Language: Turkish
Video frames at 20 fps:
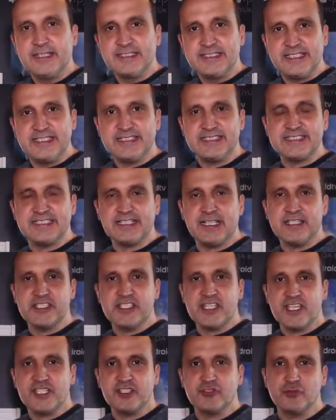TCL
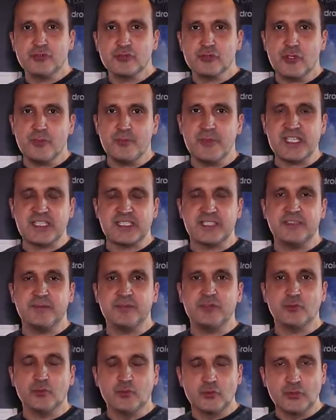C715'te de
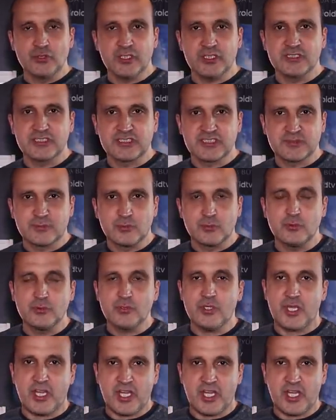bir uydu alıcısı bulunuyor.